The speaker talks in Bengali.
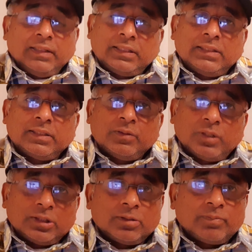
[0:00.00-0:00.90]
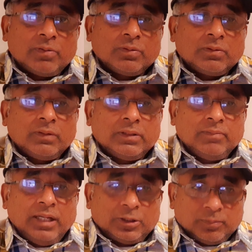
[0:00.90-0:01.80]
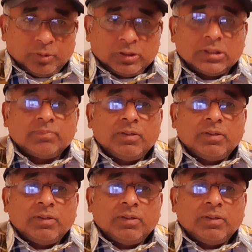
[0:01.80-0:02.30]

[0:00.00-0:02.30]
তাদেরকেও দেড়শো পাউন্ড করে দেবে একশো পঞ্চাশ